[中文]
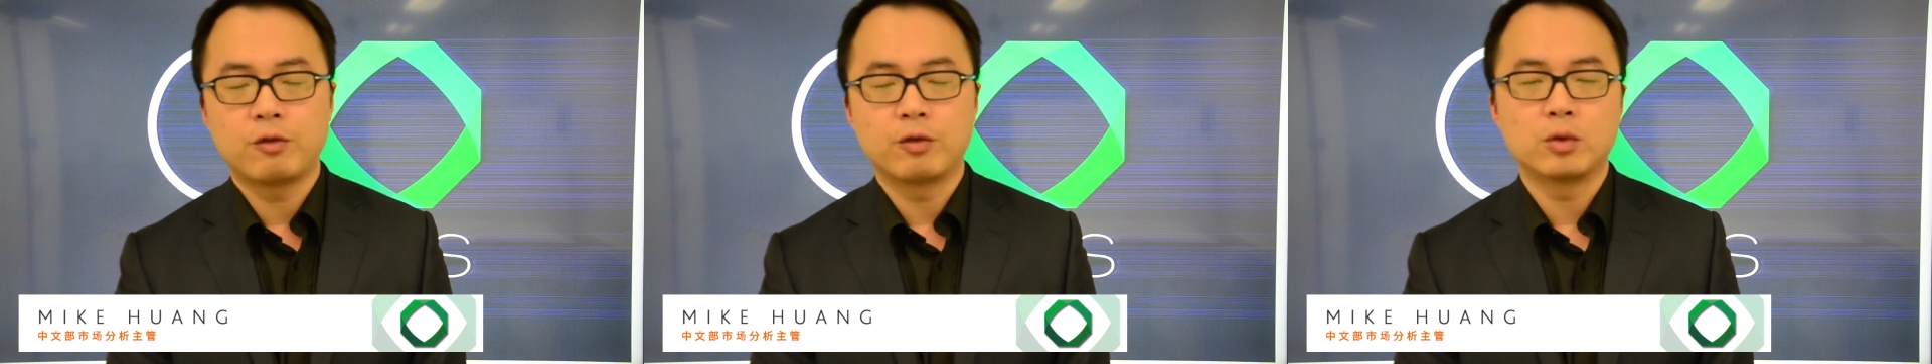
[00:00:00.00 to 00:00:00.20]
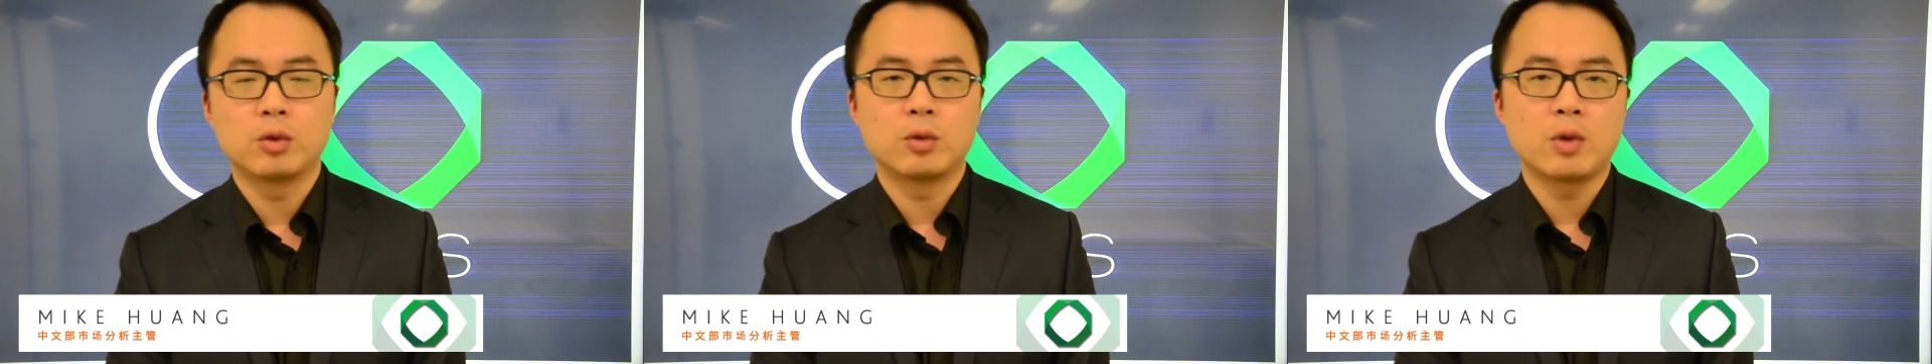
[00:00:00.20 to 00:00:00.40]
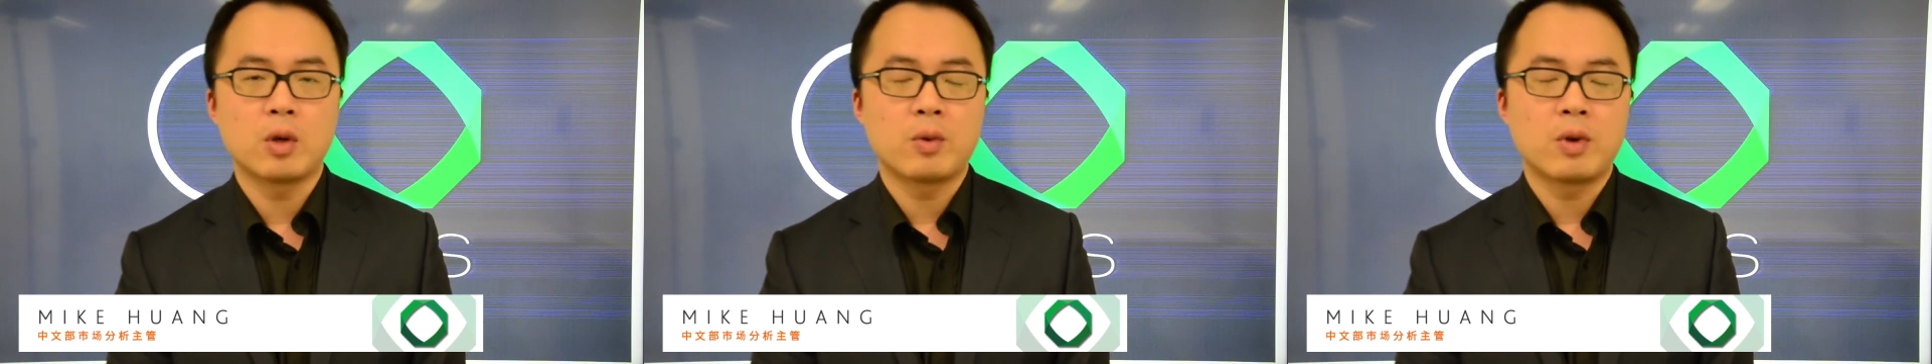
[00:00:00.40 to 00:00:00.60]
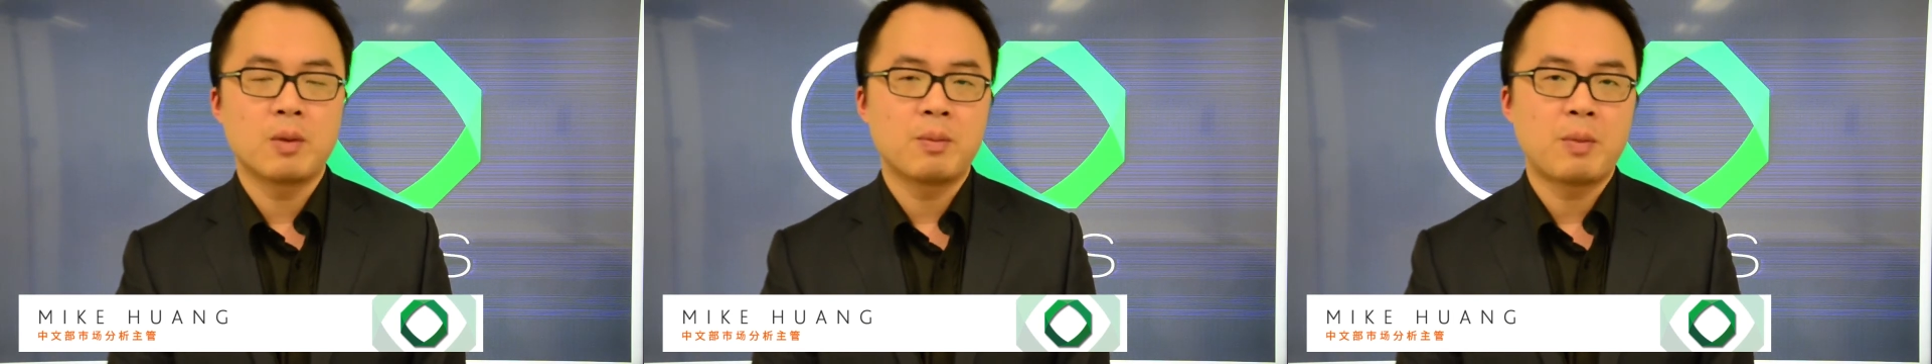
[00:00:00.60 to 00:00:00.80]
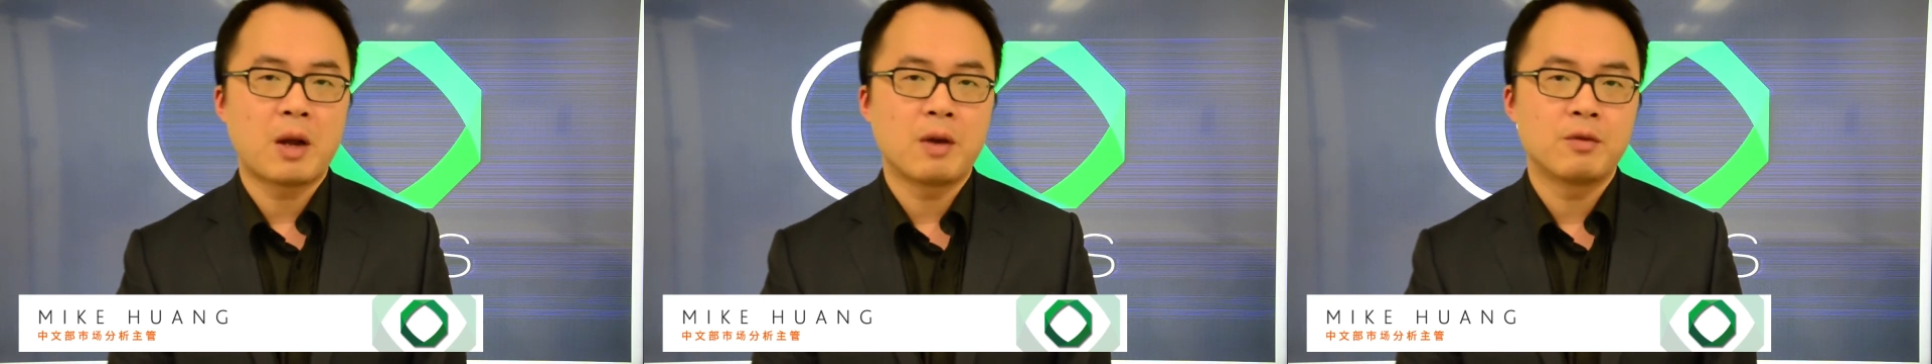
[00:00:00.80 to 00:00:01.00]
幅度约为
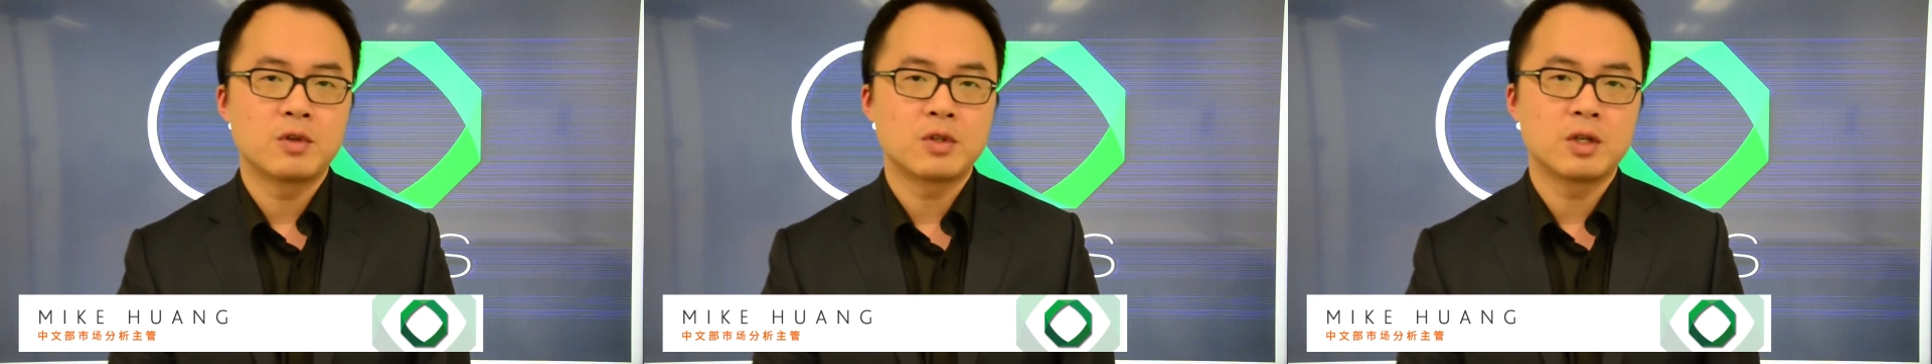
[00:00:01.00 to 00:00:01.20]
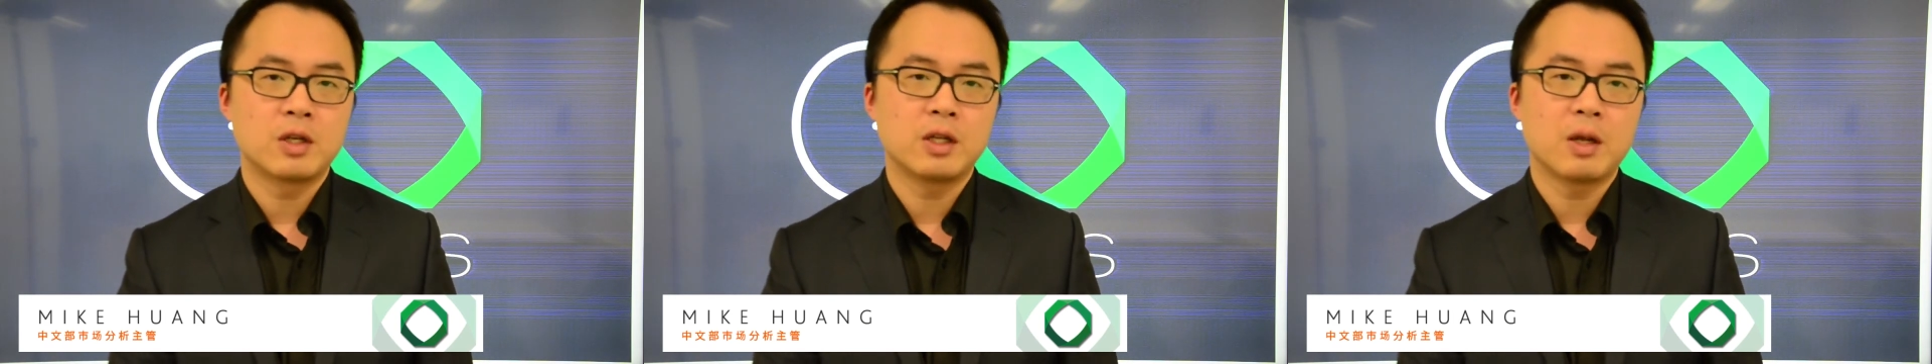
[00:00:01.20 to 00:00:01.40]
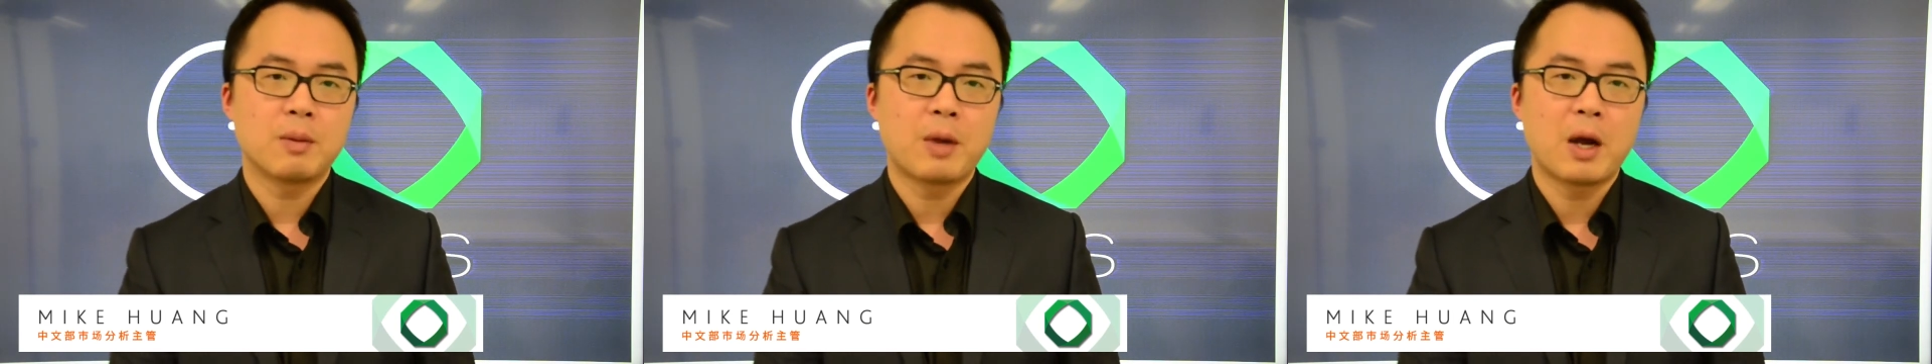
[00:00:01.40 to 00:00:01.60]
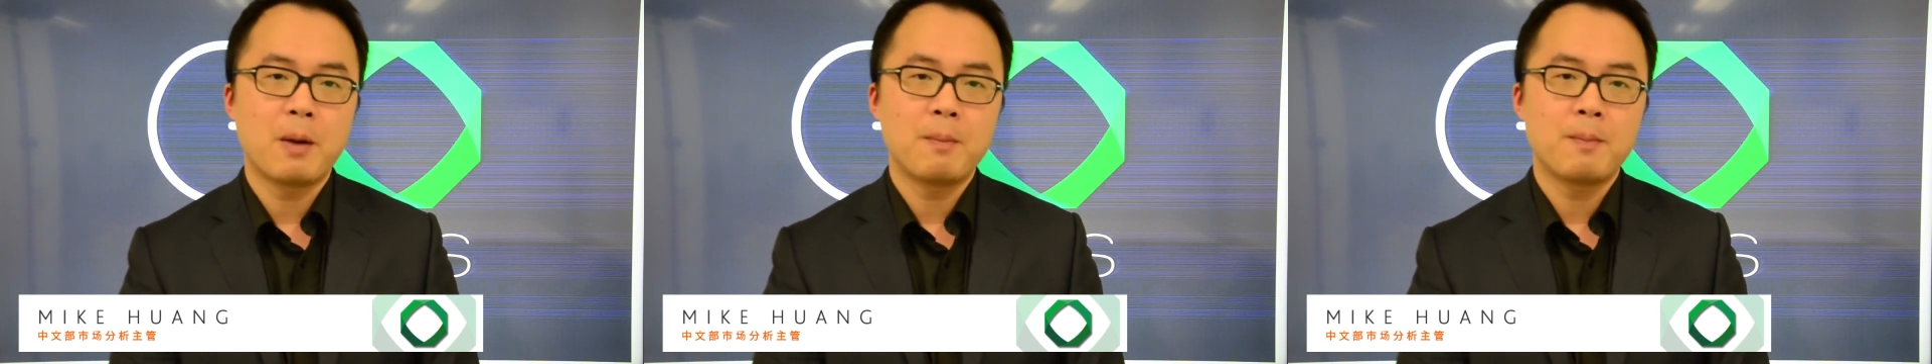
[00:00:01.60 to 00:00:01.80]
百分之零点八。